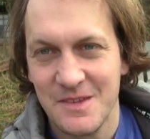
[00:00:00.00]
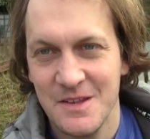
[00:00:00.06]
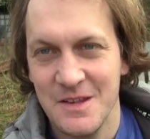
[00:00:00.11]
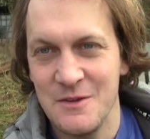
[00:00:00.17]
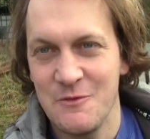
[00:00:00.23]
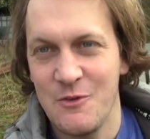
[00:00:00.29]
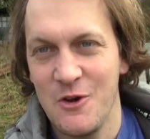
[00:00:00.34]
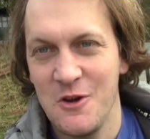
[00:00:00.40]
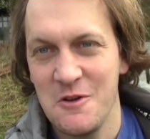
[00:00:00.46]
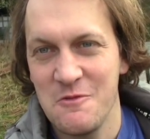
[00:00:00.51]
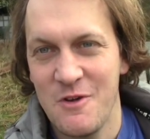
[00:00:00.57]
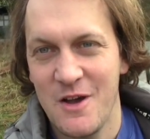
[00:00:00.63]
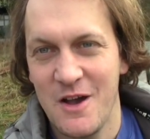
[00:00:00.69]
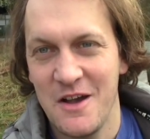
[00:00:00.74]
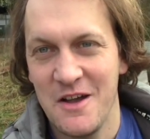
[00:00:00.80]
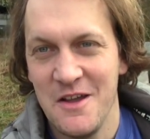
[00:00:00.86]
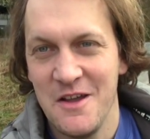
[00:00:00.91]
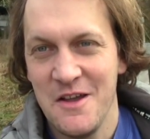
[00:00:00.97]
Die Woche
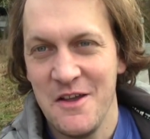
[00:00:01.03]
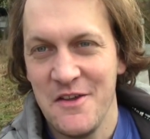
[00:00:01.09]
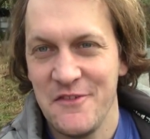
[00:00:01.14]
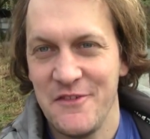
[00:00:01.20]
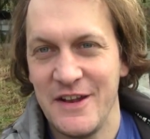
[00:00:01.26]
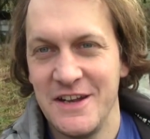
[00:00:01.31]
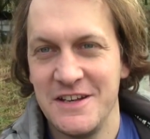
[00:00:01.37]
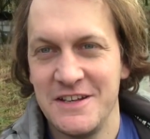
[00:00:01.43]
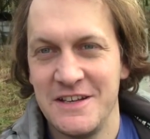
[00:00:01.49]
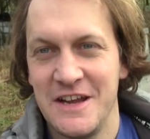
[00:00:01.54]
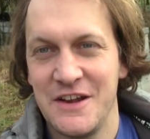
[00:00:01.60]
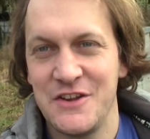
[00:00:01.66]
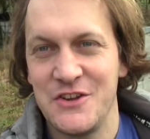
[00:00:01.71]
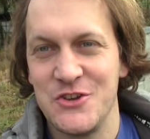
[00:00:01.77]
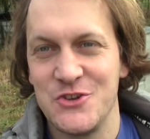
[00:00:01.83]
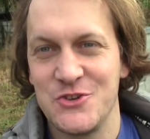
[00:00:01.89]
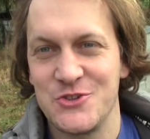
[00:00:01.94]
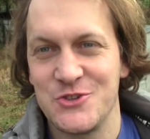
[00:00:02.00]
war
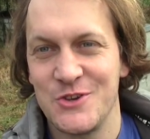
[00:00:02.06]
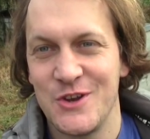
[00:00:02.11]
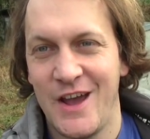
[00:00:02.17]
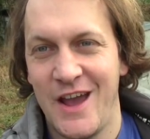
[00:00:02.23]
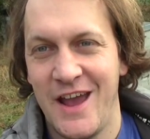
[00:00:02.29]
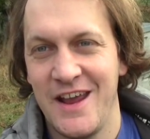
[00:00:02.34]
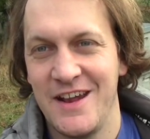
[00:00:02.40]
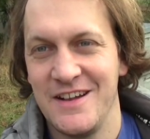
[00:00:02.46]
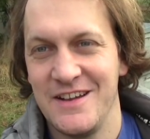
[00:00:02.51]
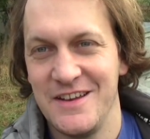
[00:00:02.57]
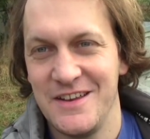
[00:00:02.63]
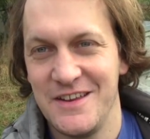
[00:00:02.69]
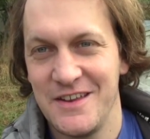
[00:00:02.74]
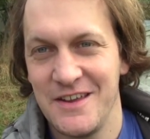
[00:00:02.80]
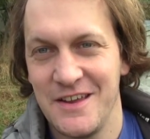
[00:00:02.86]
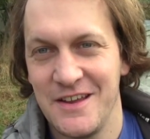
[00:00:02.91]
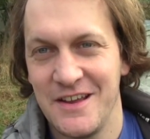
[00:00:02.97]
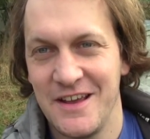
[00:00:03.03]
wettertechnisch
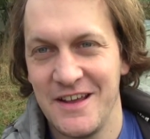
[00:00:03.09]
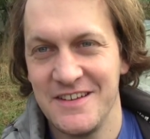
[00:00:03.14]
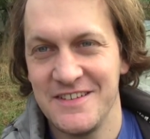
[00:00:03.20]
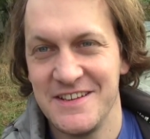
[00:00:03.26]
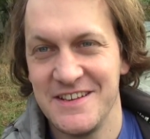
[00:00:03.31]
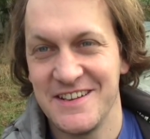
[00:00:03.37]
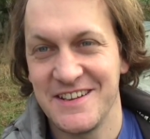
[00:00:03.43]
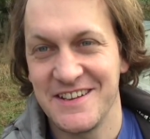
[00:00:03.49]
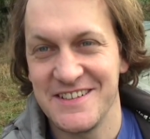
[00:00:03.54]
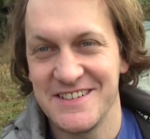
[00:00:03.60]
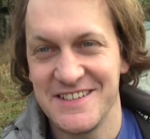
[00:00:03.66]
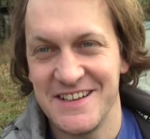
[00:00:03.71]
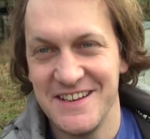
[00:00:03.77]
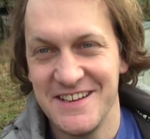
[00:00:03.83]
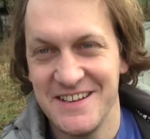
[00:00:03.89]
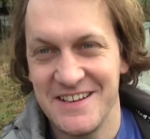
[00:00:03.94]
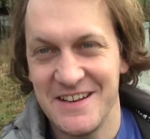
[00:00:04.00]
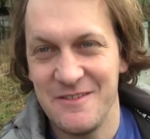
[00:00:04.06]
eigentlich ganz
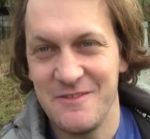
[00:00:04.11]
interessant.